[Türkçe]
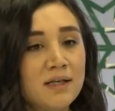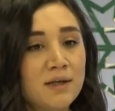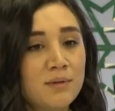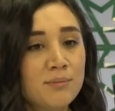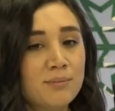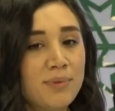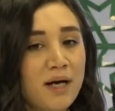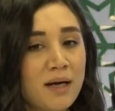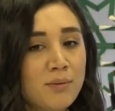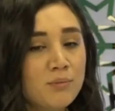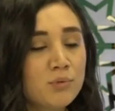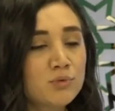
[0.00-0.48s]

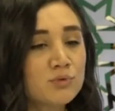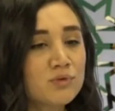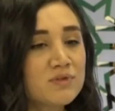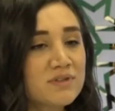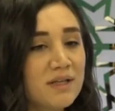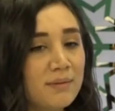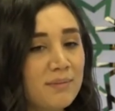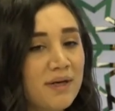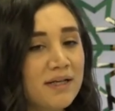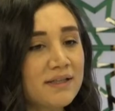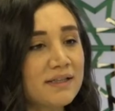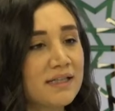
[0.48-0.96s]
Ben bunu
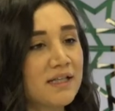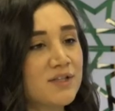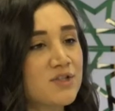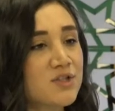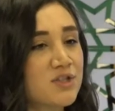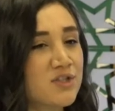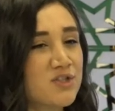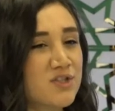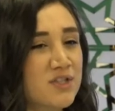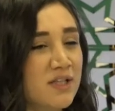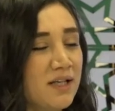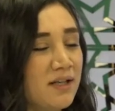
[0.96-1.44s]
zaman
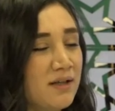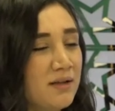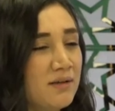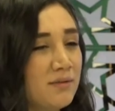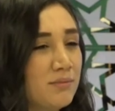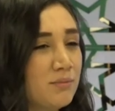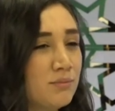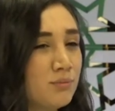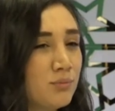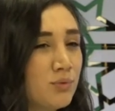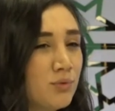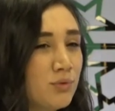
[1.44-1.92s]
geçtikçe
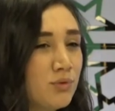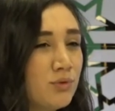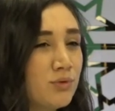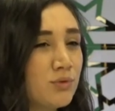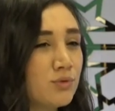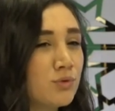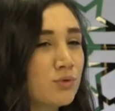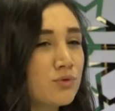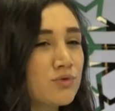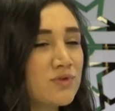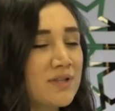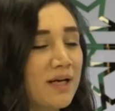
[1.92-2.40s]
bu
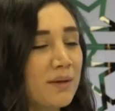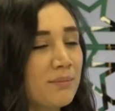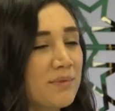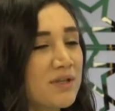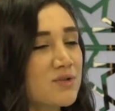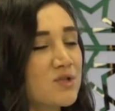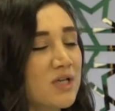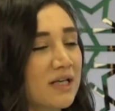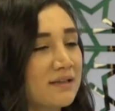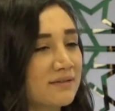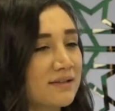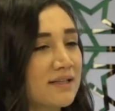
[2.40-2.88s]
Yunus
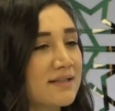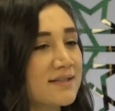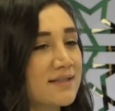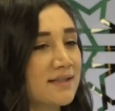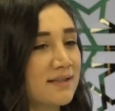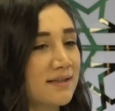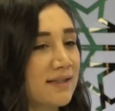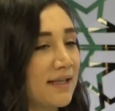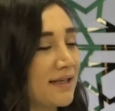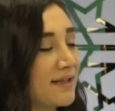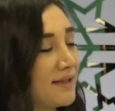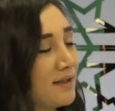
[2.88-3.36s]
Emre
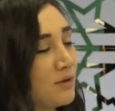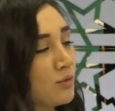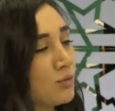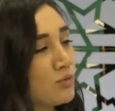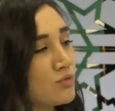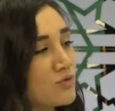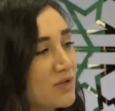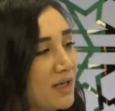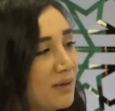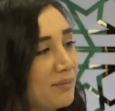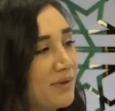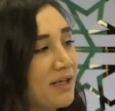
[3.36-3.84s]
Caddesi'ndeki
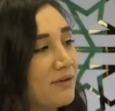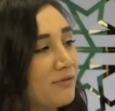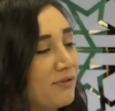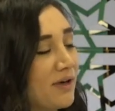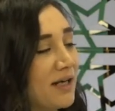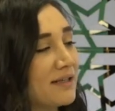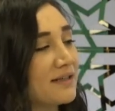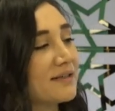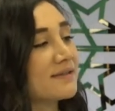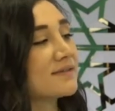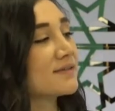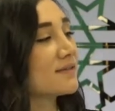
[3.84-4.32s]
Yunus Emre
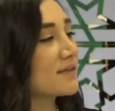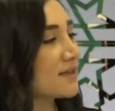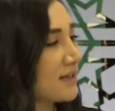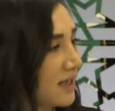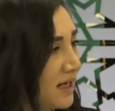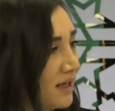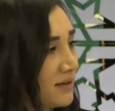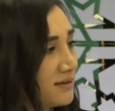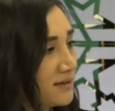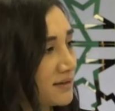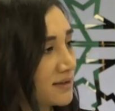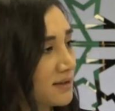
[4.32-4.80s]
ifadesini
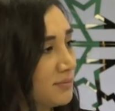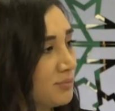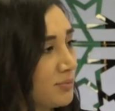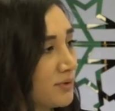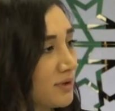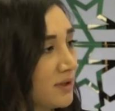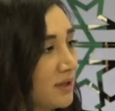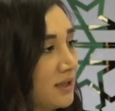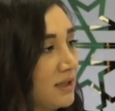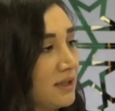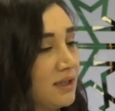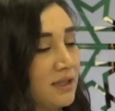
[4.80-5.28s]
kaldırıp
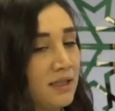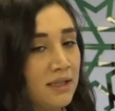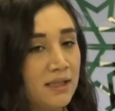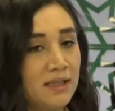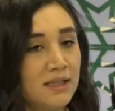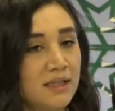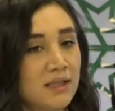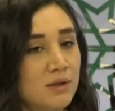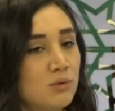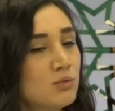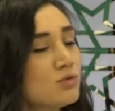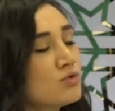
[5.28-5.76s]

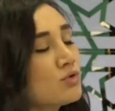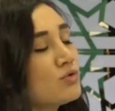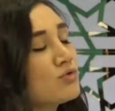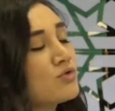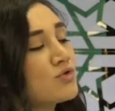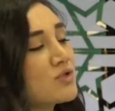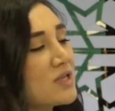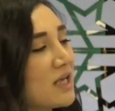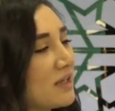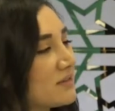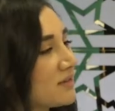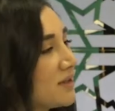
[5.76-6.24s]
e, 3.
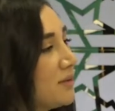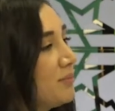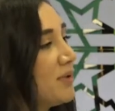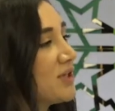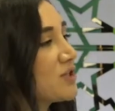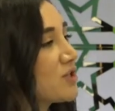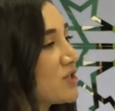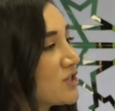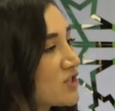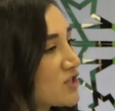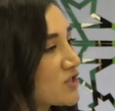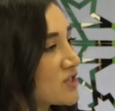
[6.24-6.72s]
cadde,
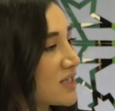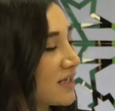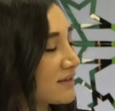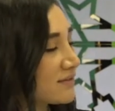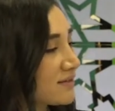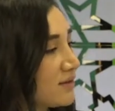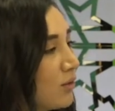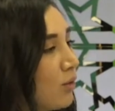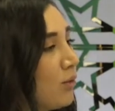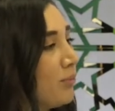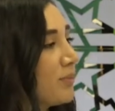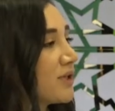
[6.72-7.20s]
5.
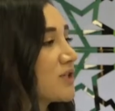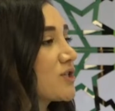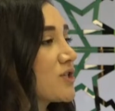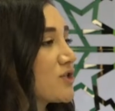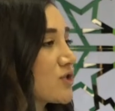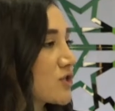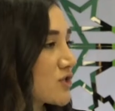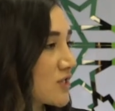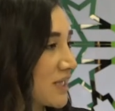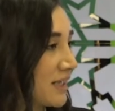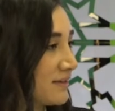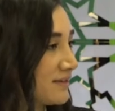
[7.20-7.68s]
cadde, 15.
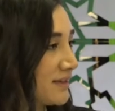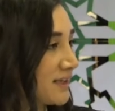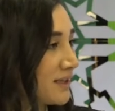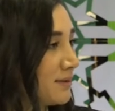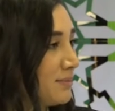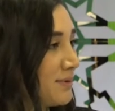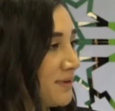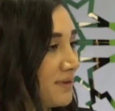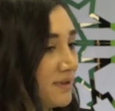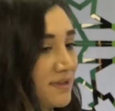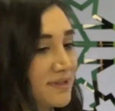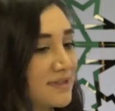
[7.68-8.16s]
cadde
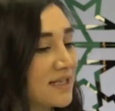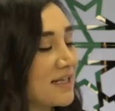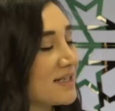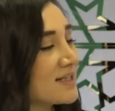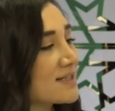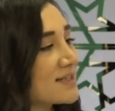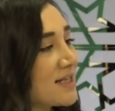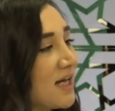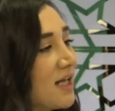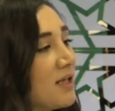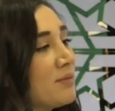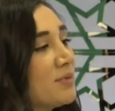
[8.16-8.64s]
gibi
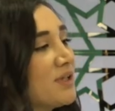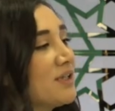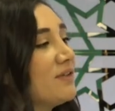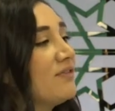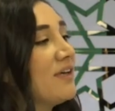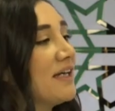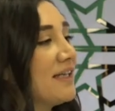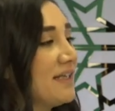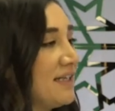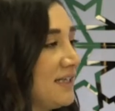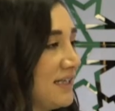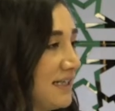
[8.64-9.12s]
sayısal bir
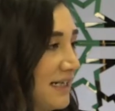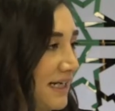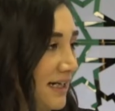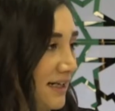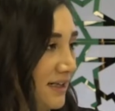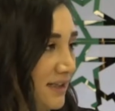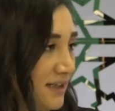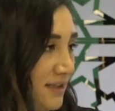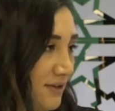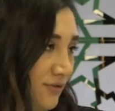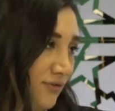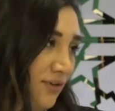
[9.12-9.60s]

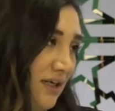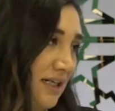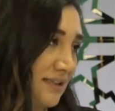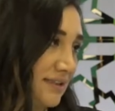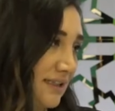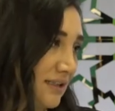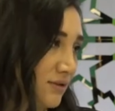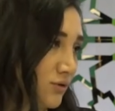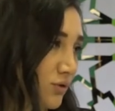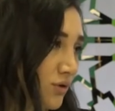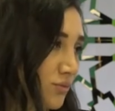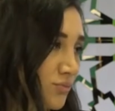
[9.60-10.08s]
veriyle
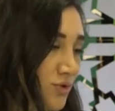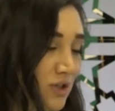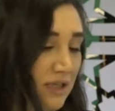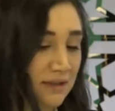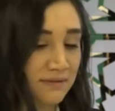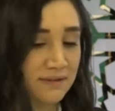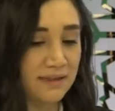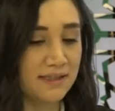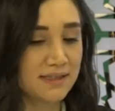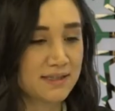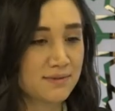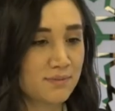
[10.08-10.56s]
ifade ediyorum hı hı.
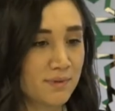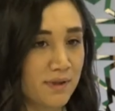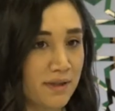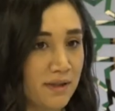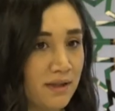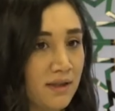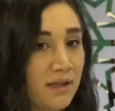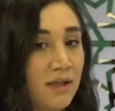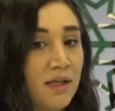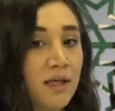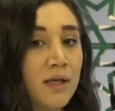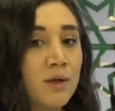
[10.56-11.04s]
cadde ismini.
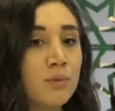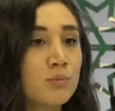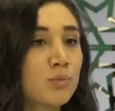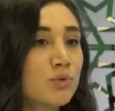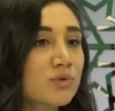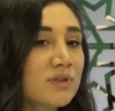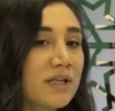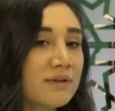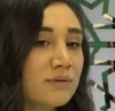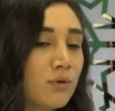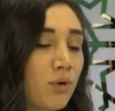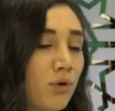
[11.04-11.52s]

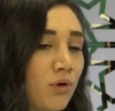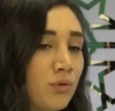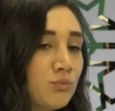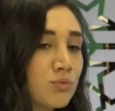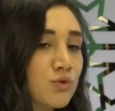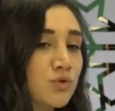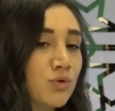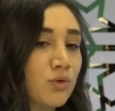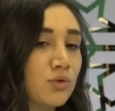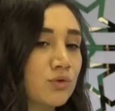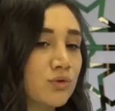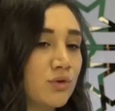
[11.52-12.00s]
Burada ne
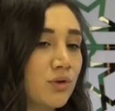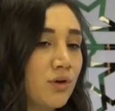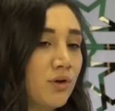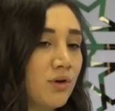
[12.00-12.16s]
olmuş oluyor?